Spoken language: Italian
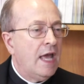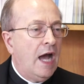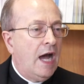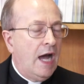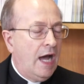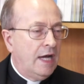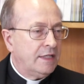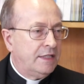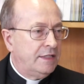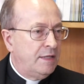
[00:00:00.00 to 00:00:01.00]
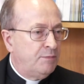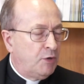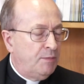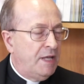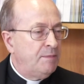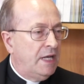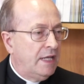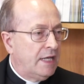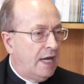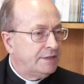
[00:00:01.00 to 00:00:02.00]
ha anche dei problemi
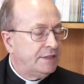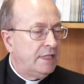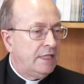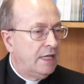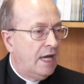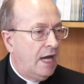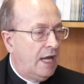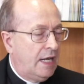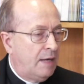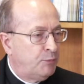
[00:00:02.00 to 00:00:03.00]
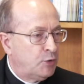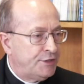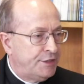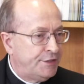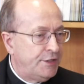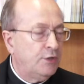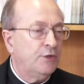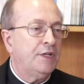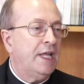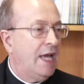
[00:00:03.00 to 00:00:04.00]
legati alla
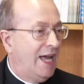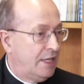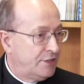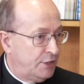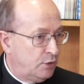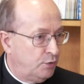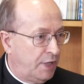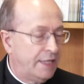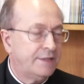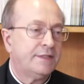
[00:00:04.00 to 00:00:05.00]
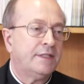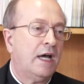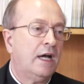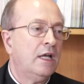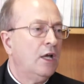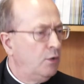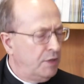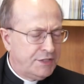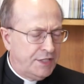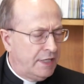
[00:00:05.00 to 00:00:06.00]
posizione, alla sicurezza,
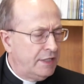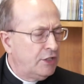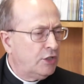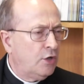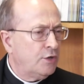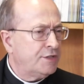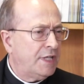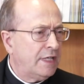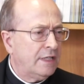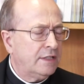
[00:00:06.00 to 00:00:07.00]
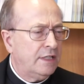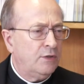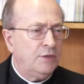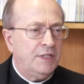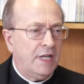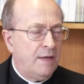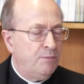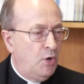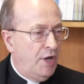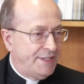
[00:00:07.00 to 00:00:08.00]
una serie di cose che noi
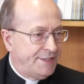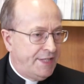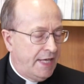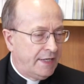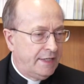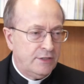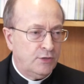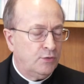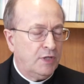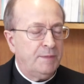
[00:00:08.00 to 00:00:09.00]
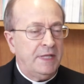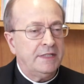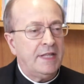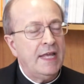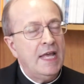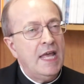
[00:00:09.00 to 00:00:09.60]
diremmo esterne sicuramente,